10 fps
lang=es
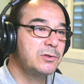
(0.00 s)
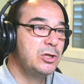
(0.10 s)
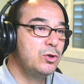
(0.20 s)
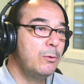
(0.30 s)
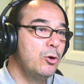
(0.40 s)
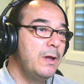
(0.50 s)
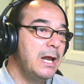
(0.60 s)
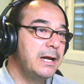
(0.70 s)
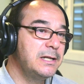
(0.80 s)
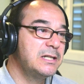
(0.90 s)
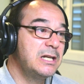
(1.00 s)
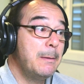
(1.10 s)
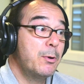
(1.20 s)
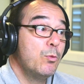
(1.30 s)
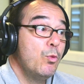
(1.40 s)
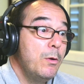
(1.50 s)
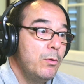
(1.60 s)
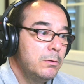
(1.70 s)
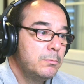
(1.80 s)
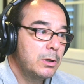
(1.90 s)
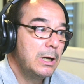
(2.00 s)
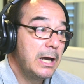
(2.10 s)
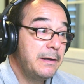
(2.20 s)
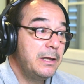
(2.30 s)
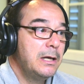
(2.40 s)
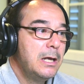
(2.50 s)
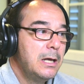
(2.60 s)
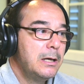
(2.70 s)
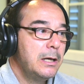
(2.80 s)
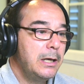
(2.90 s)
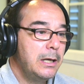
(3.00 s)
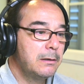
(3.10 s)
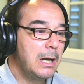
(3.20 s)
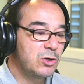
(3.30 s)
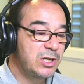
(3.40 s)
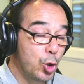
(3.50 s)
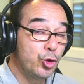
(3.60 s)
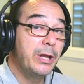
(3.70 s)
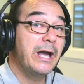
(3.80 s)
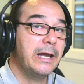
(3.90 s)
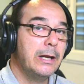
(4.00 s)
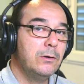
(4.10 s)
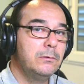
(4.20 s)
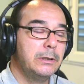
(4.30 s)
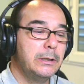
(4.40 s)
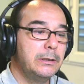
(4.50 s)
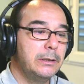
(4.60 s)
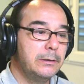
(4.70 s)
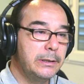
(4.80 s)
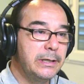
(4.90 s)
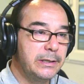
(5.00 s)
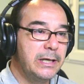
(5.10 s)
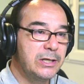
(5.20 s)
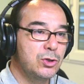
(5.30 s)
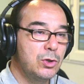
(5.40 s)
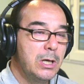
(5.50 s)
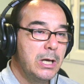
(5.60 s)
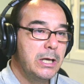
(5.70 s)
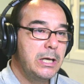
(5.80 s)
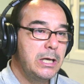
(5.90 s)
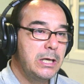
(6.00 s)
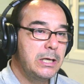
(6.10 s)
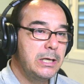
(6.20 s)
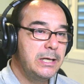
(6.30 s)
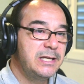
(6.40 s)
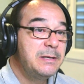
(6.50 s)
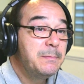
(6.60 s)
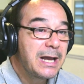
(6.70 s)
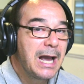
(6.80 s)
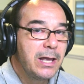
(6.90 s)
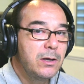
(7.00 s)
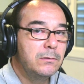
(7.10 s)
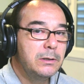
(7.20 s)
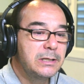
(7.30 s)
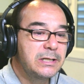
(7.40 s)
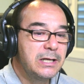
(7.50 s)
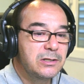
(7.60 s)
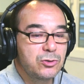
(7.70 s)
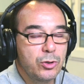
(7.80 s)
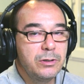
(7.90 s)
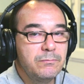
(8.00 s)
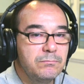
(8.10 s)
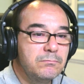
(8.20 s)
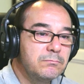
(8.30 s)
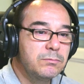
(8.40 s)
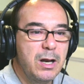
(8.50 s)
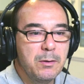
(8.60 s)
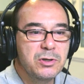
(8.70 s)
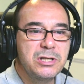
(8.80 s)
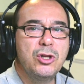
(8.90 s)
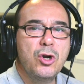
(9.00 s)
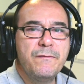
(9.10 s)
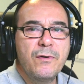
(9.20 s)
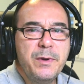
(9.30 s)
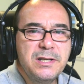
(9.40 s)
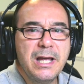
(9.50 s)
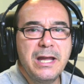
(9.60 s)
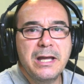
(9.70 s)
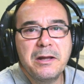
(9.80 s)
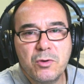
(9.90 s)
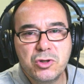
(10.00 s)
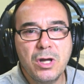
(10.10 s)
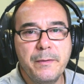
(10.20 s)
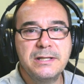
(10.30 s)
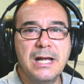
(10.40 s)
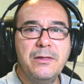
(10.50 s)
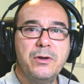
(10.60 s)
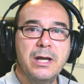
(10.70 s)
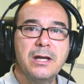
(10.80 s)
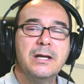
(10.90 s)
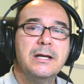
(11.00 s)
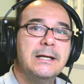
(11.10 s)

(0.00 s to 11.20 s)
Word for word: Si yo hablo de la crisis, la promuevo, porque la gente, eh, claro, se contagia ¿no? de, eso. Y, si me callo, es que estoy, bueno, pues siendo conformista y que no estoy avisando y que...